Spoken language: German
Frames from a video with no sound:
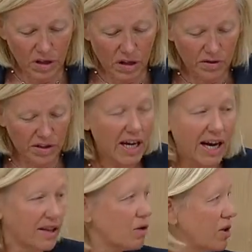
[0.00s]
die
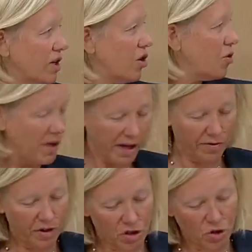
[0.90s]
Handlungen kommen
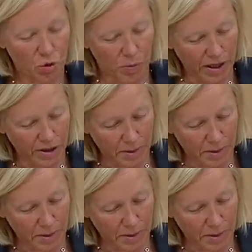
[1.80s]
einfach zu spät.